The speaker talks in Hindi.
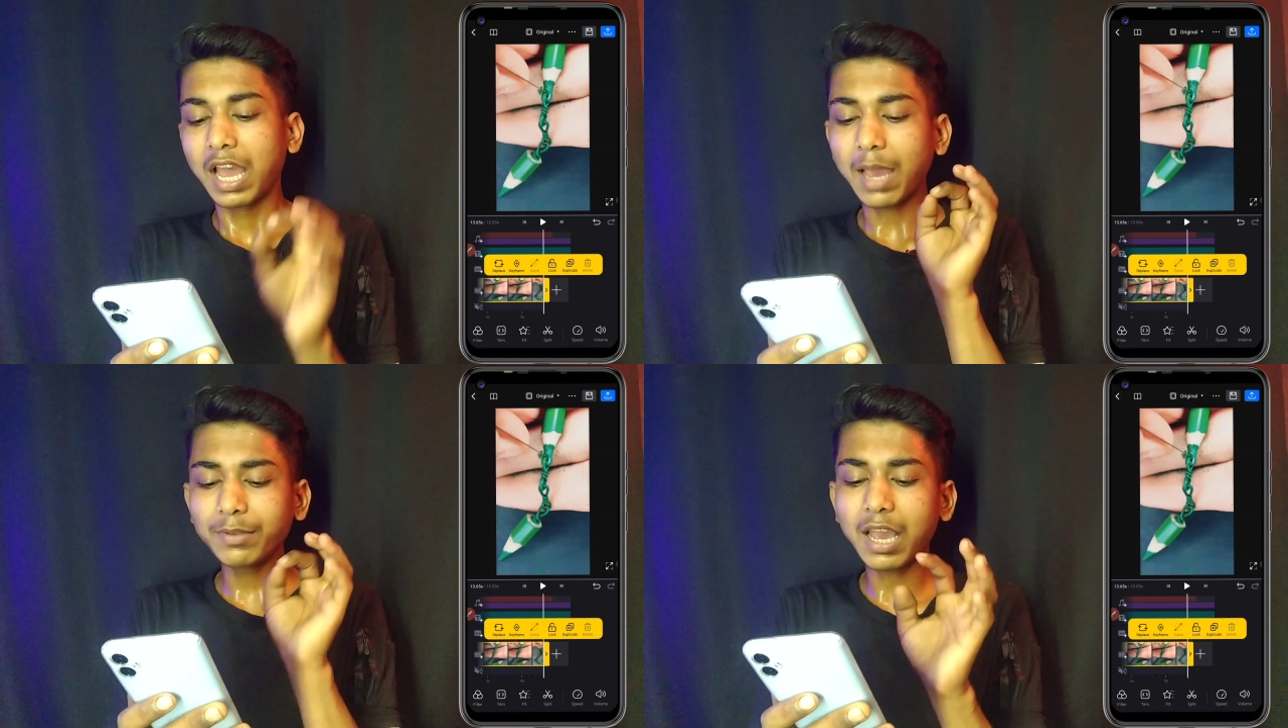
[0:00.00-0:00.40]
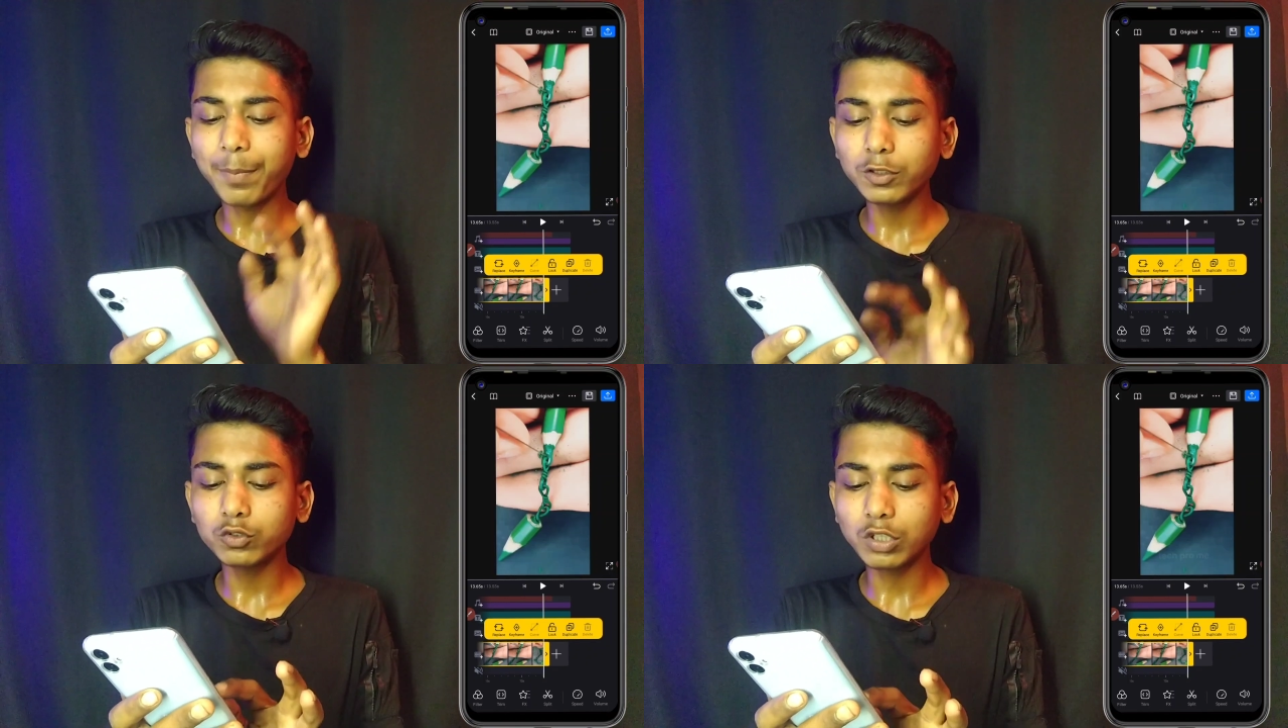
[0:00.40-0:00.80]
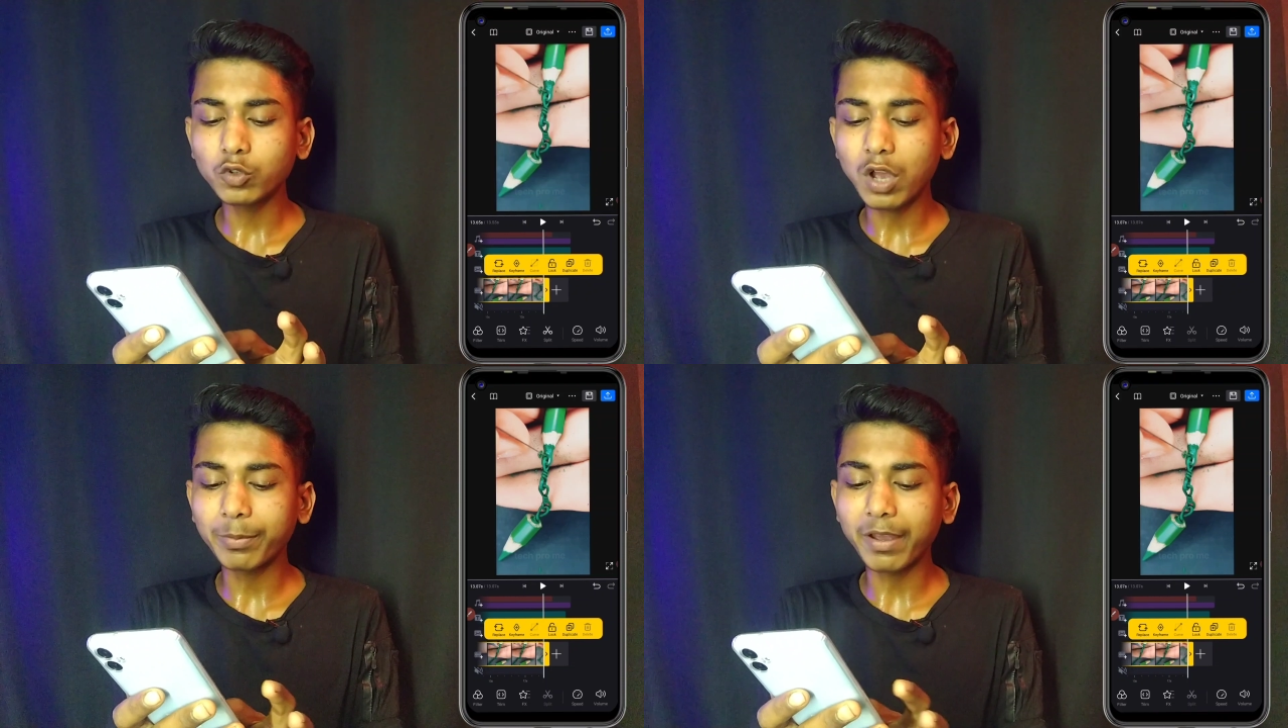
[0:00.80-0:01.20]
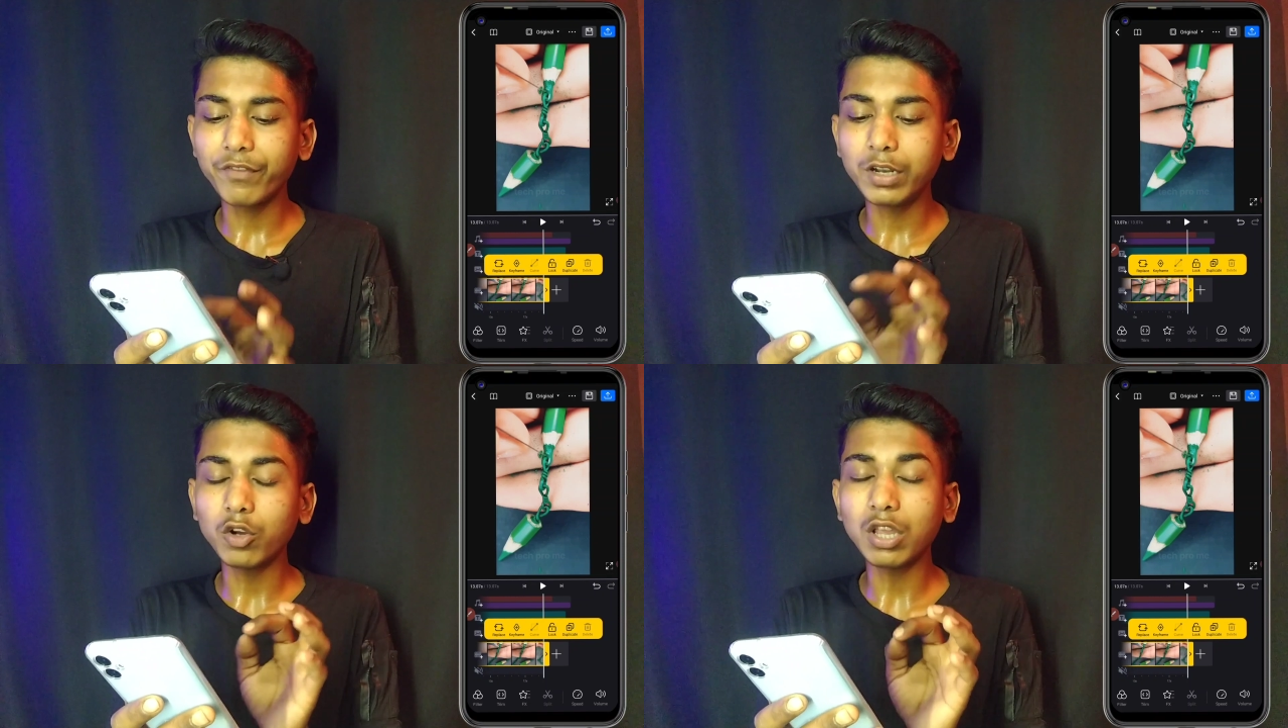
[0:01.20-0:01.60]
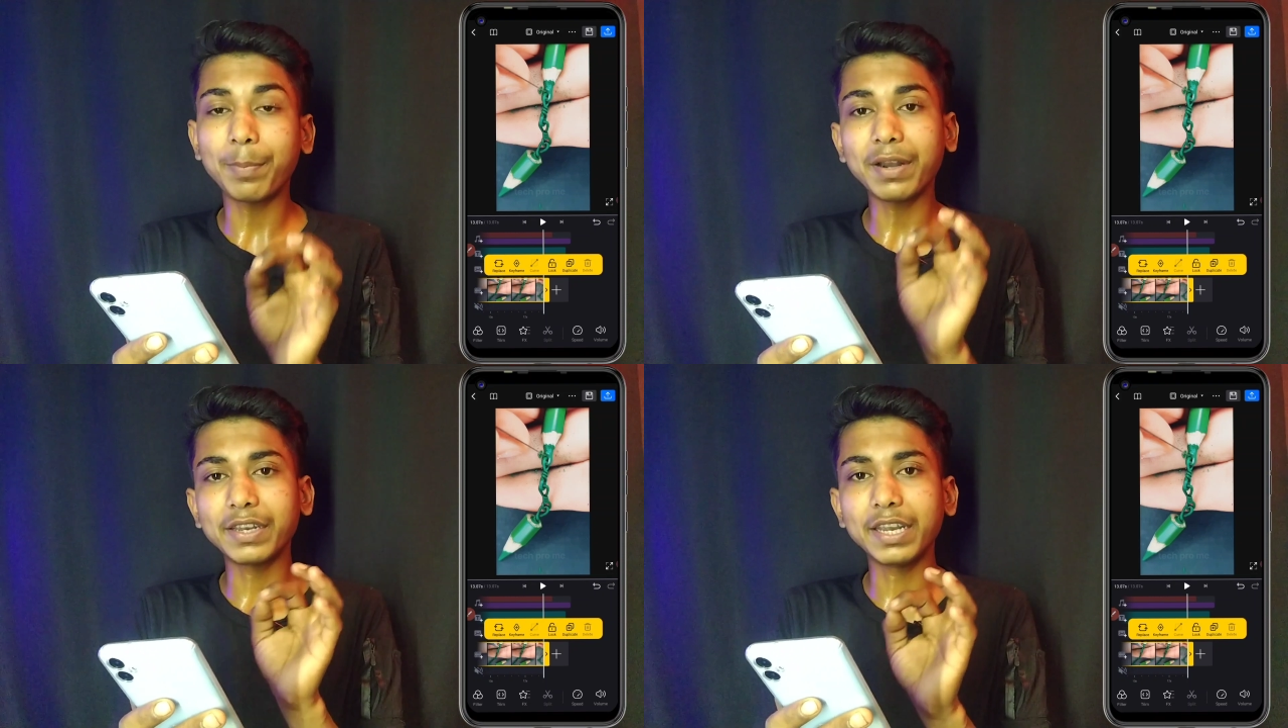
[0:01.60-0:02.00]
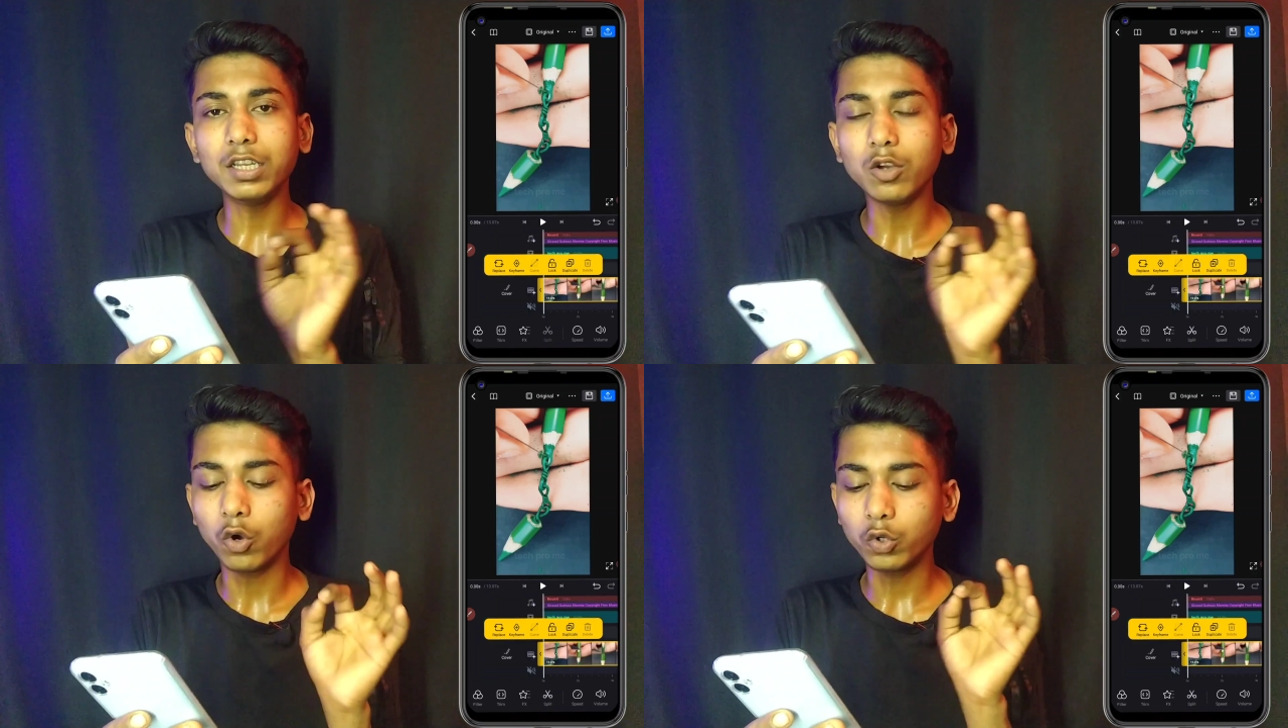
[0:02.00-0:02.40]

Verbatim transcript: अब यहाँ पर दोस्तों जो आपका वीडियो यहाँ पर रेडी